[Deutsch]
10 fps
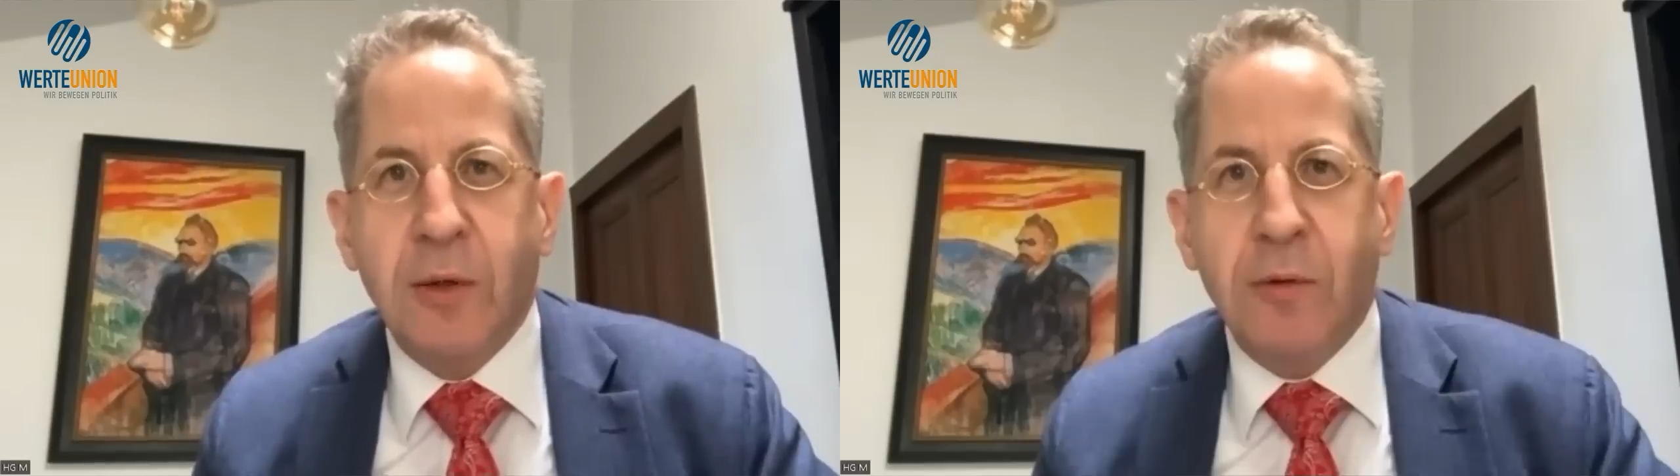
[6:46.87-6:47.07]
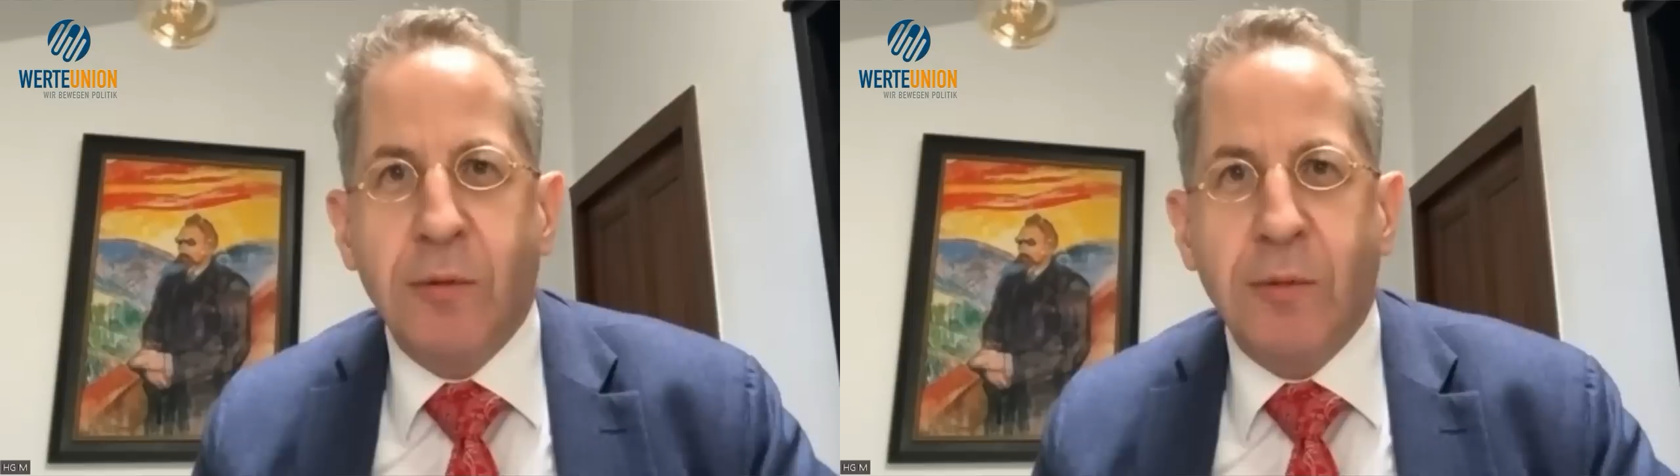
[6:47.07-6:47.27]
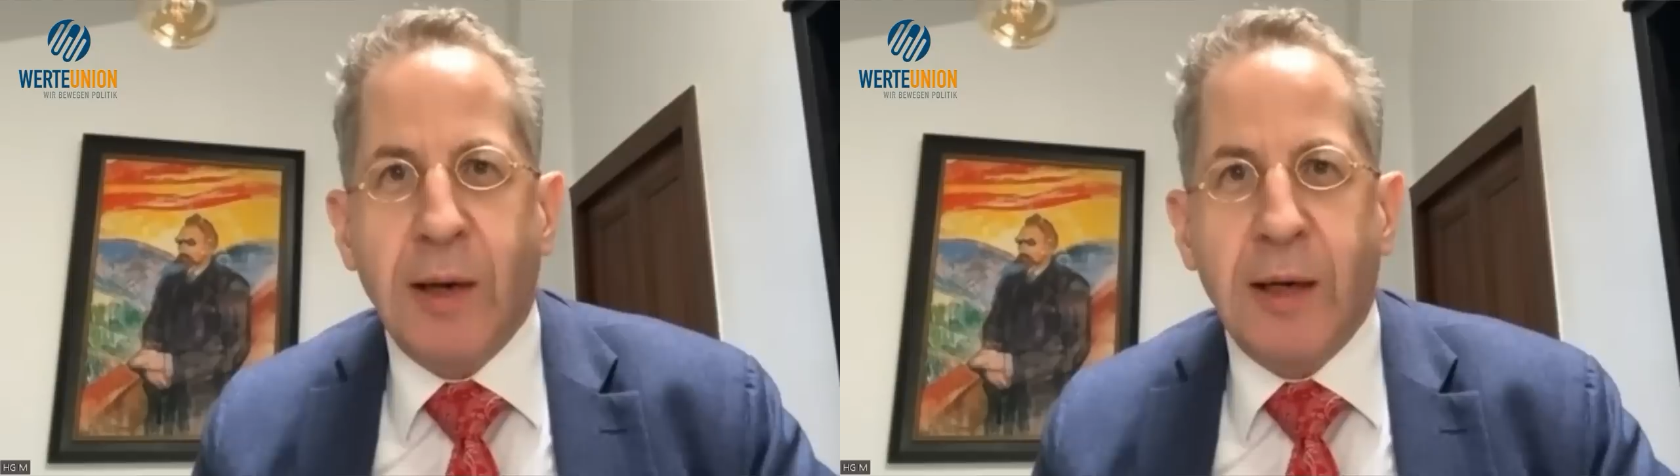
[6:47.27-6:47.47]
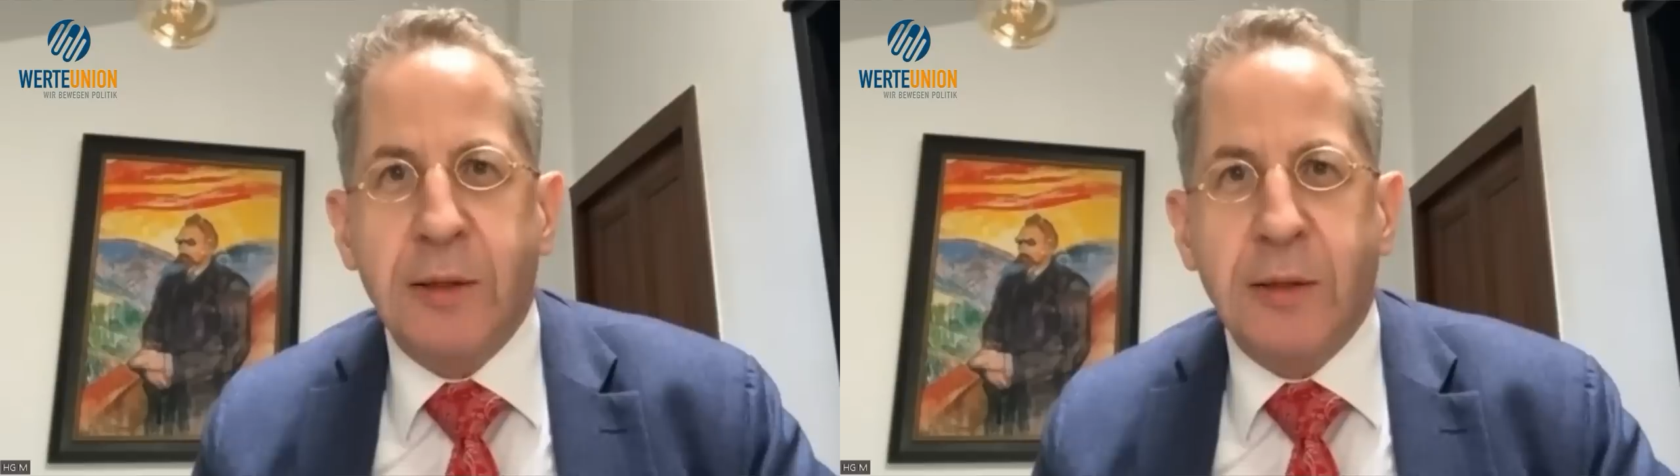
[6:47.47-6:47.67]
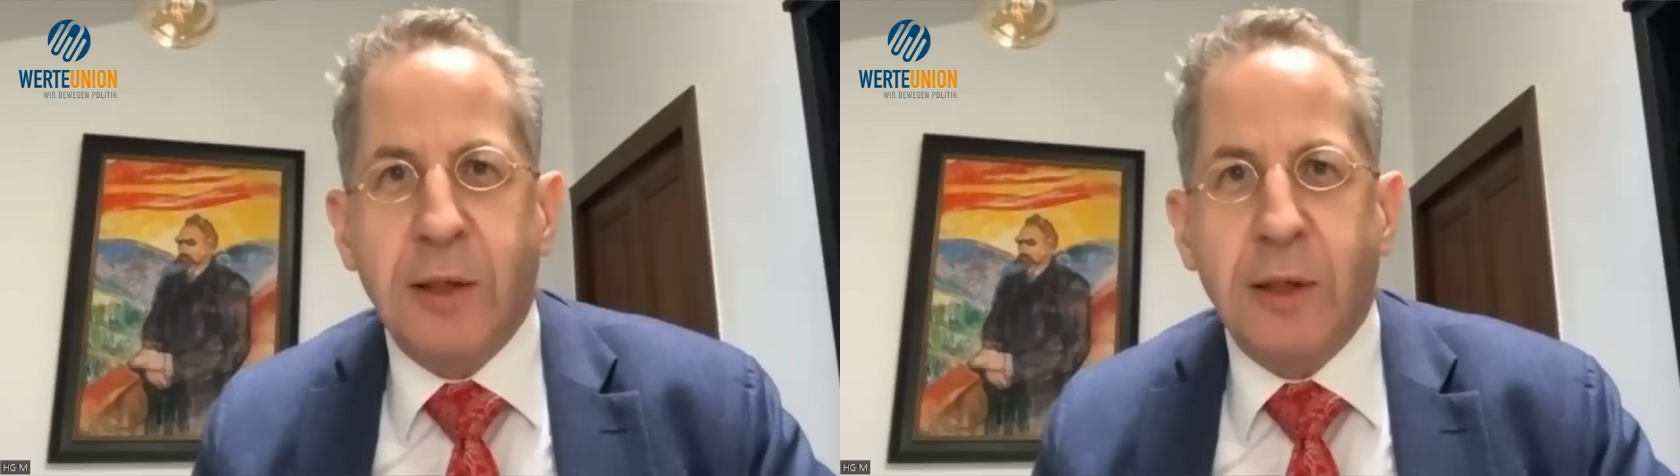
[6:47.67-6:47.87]
und zu
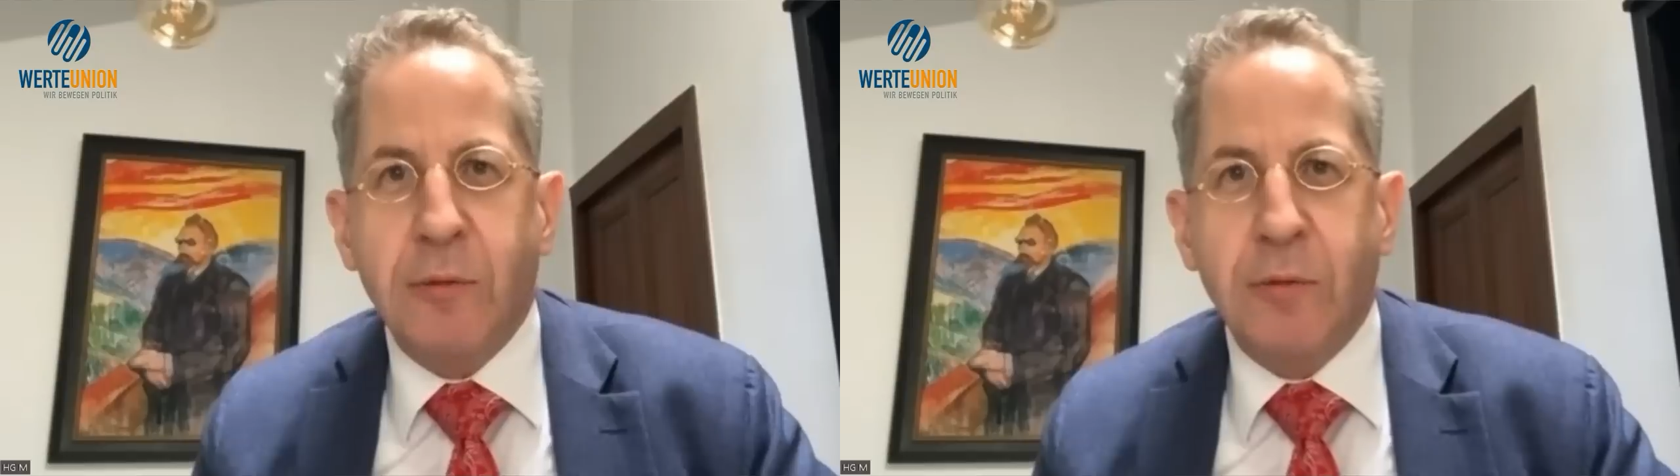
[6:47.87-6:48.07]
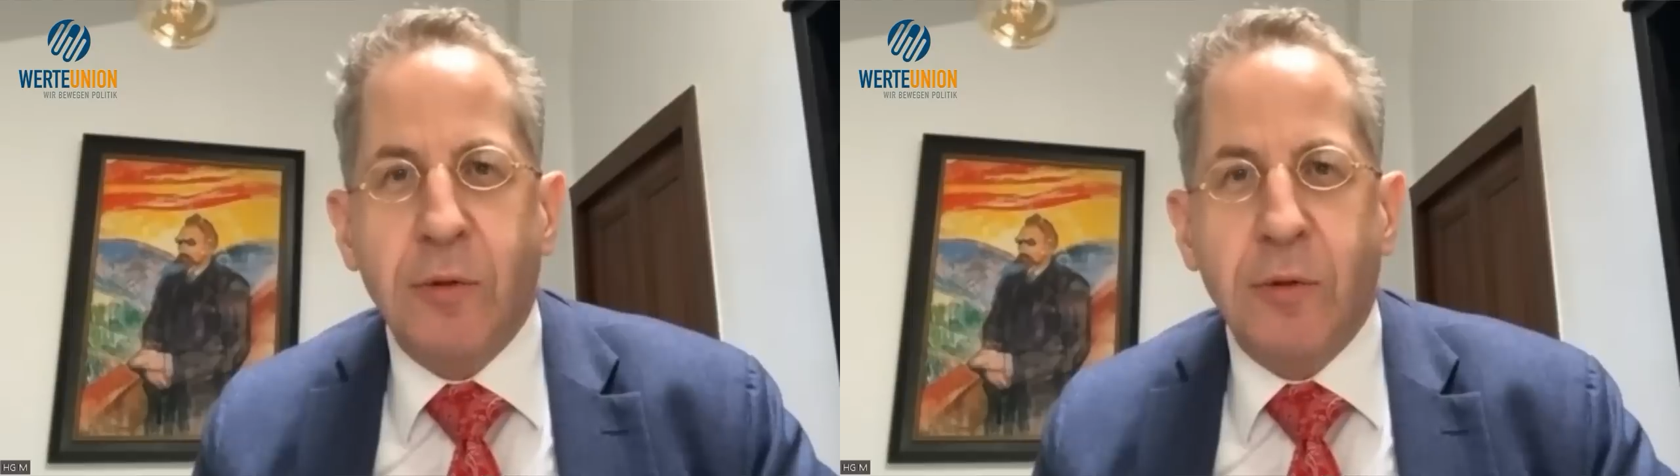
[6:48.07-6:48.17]
Agitateuren und